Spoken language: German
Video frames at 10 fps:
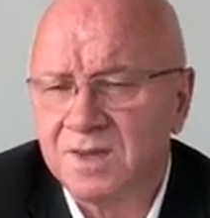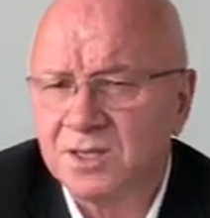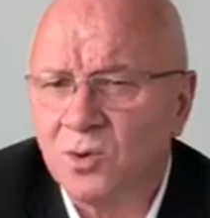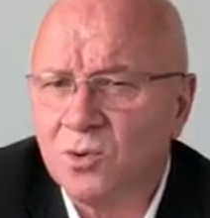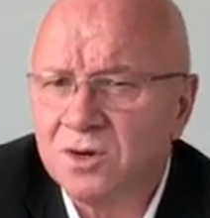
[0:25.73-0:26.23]

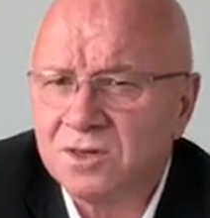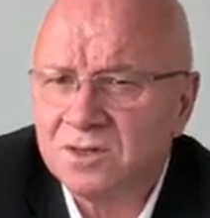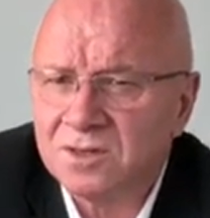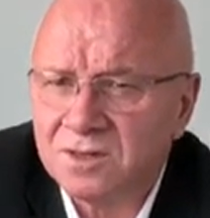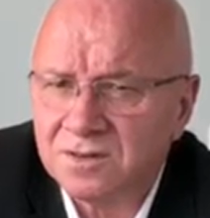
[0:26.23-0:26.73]

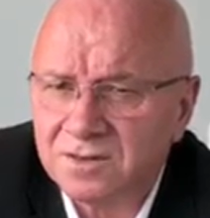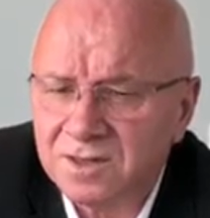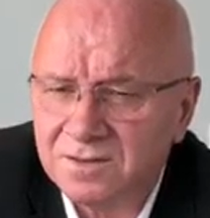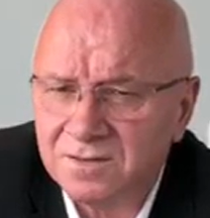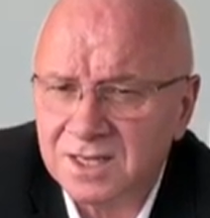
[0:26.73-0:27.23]
betonen,
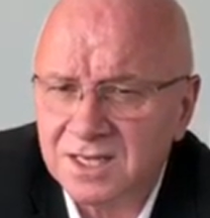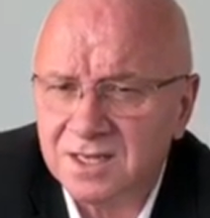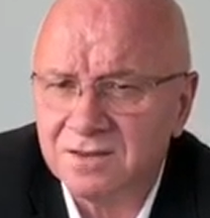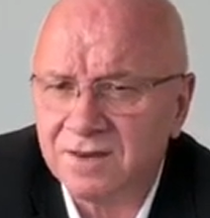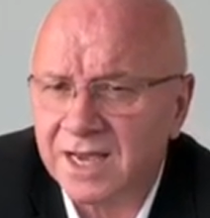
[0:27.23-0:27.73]

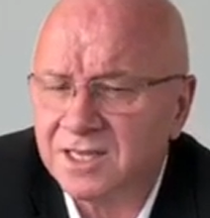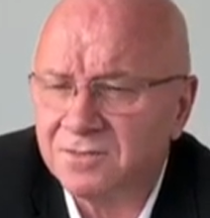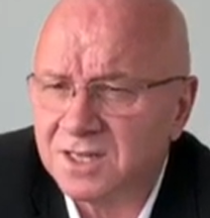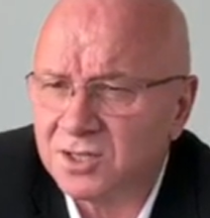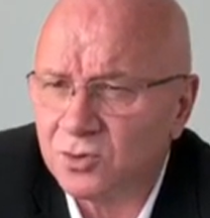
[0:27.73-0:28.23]
wie
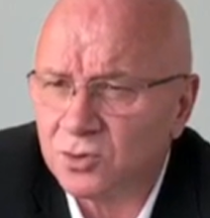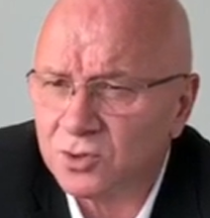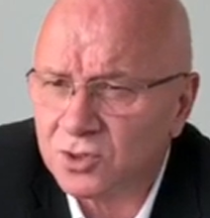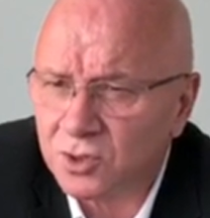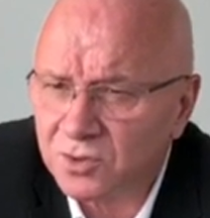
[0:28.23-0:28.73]
weit wir
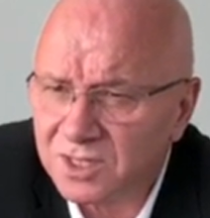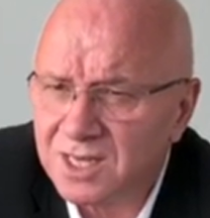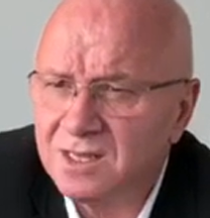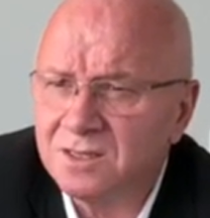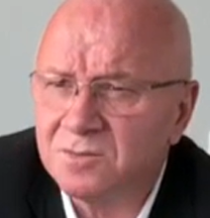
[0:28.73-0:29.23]
so schon
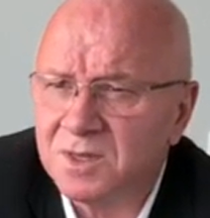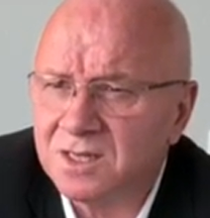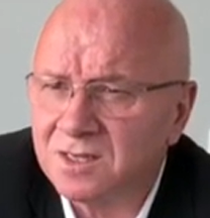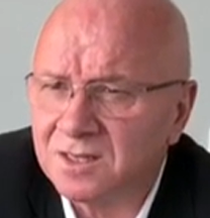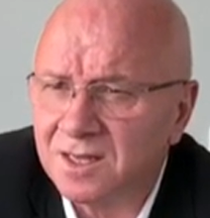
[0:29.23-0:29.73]
sind
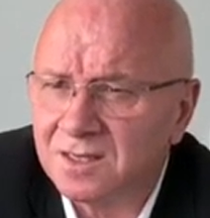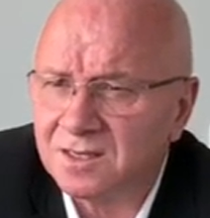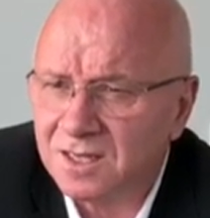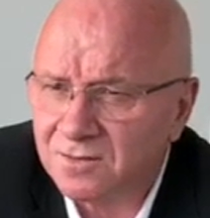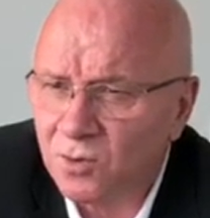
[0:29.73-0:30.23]
mit den
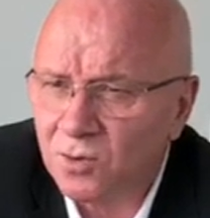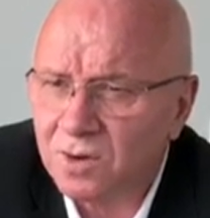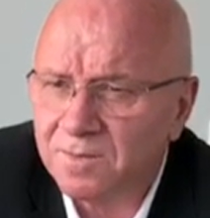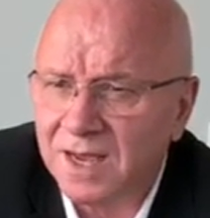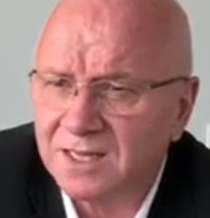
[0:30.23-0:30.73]

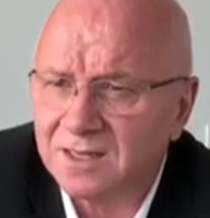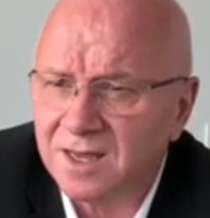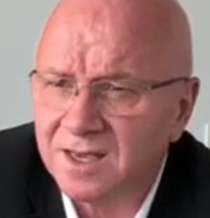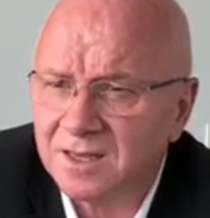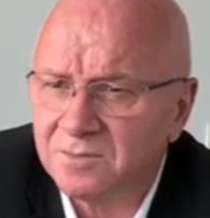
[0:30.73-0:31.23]

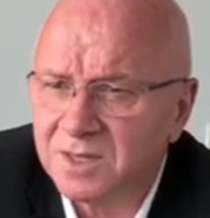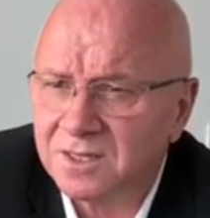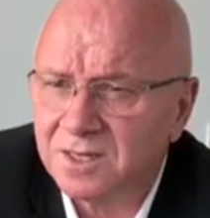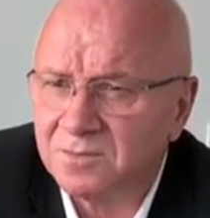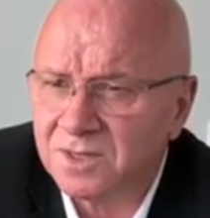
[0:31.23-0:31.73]
Tierwohlbeiträgen,
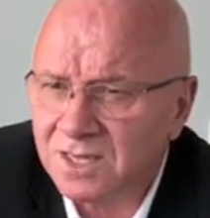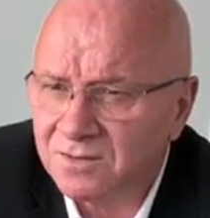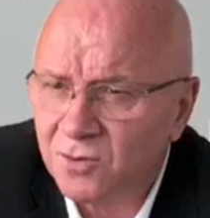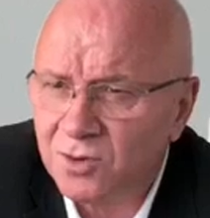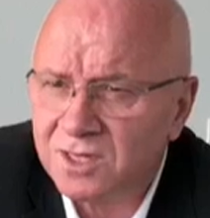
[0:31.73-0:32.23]
mit dem
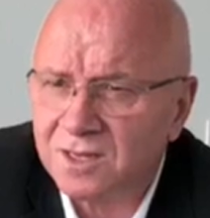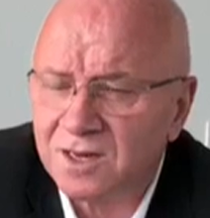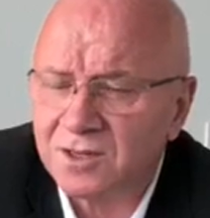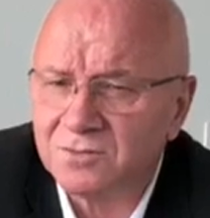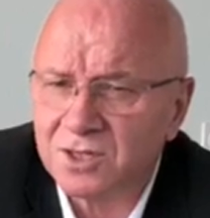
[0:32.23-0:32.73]
Tierwohl in der
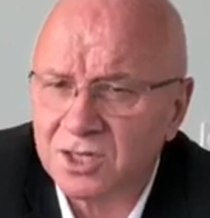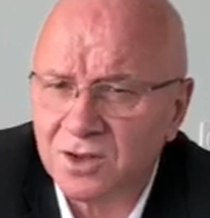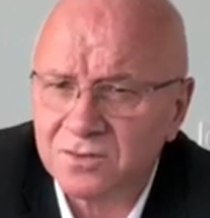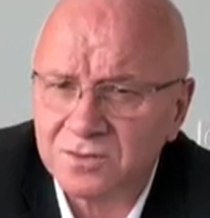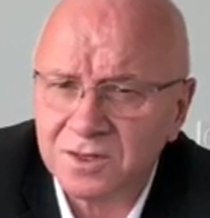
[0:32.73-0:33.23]

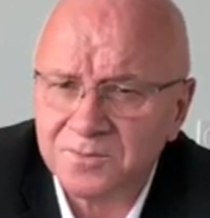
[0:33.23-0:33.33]
Landwirtschaft.